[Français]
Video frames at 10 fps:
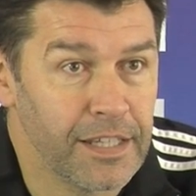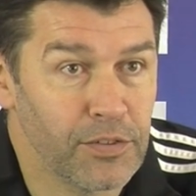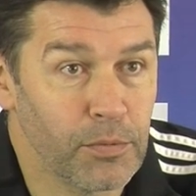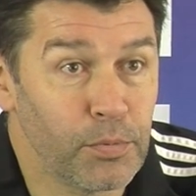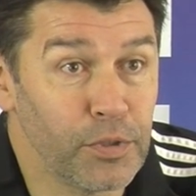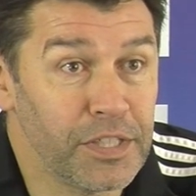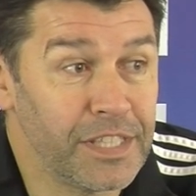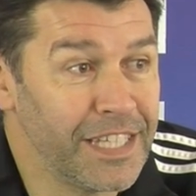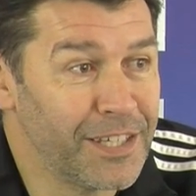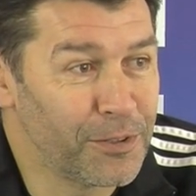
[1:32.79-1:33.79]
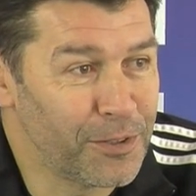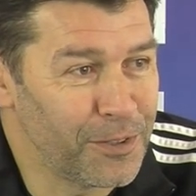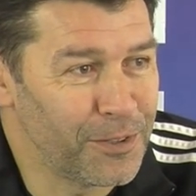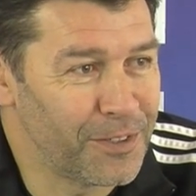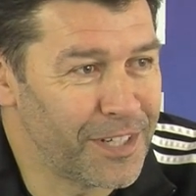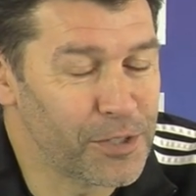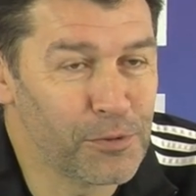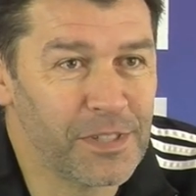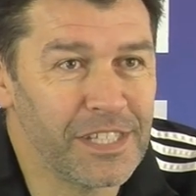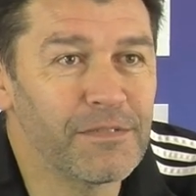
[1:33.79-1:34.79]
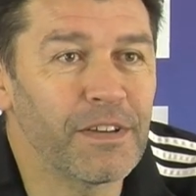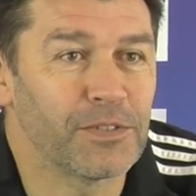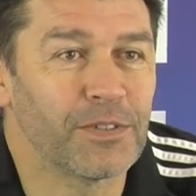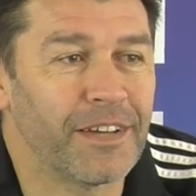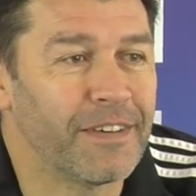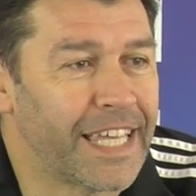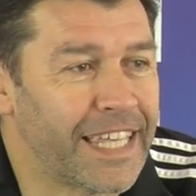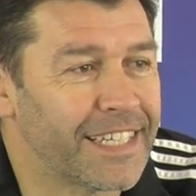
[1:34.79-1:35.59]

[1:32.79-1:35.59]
les hommes politiques, euh, la justice, faire son travail.